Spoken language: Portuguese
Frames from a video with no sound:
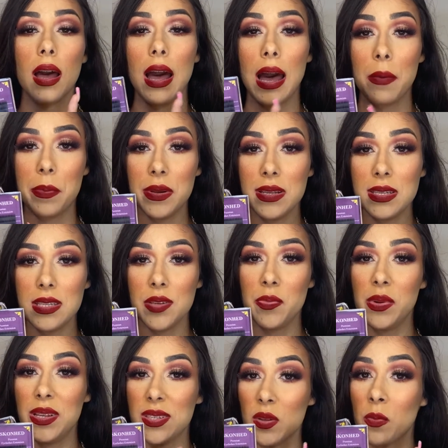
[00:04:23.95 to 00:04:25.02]
A princípio,
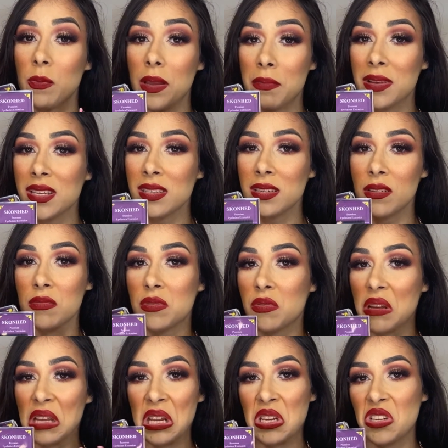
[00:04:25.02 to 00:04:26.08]
eles são bem macios. Eu
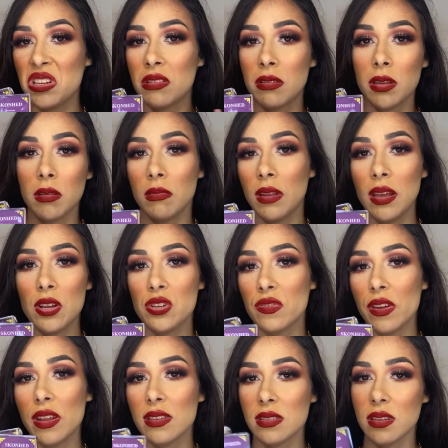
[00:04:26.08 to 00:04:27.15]
acredito que não tem
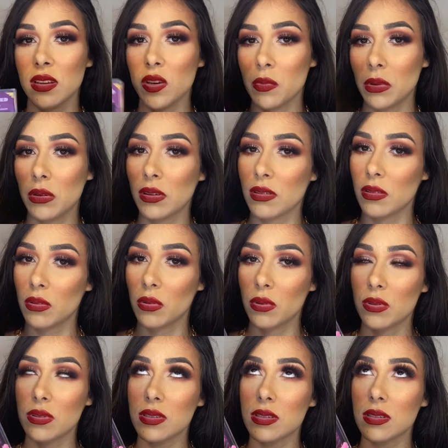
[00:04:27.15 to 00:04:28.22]
diferença nenhuma
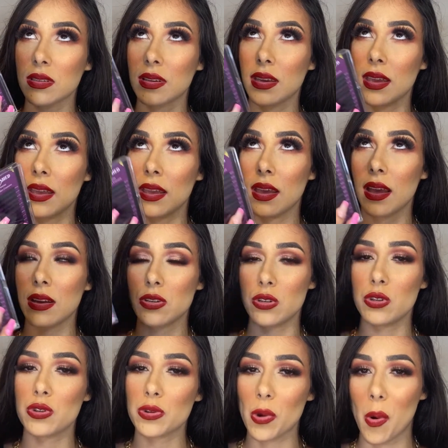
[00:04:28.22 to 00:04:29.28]
dos que a
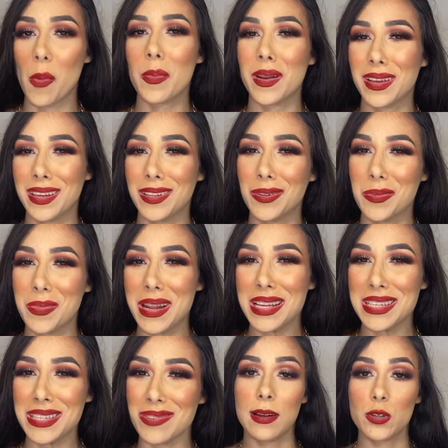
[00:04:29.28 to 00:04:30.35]
gente compra aqui no
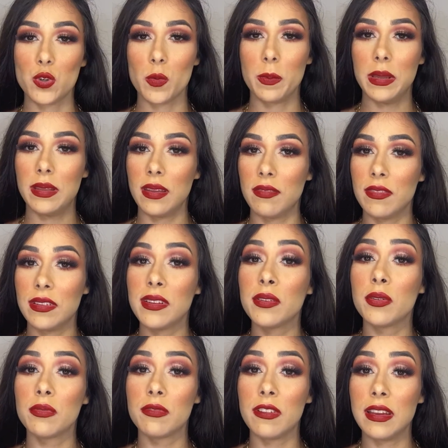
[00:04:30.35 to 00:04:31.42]
Brasil. A Shopee tem
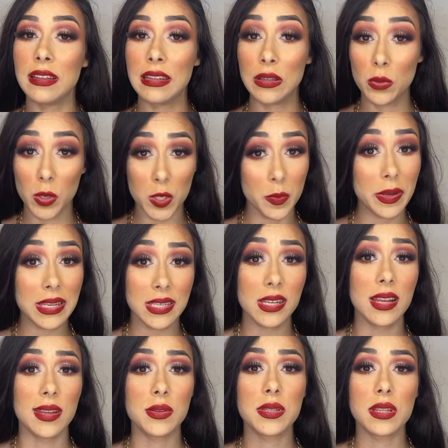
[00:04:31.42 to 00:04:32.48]
vendedores
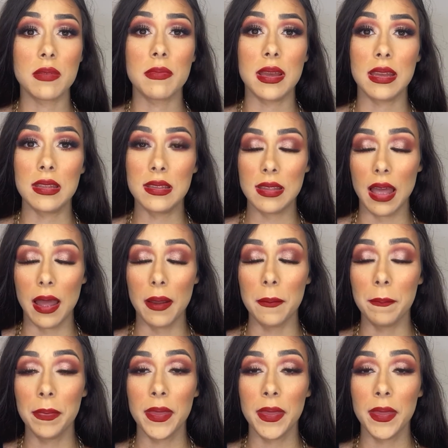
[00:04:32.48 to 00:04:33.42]
brasileiros também, tá?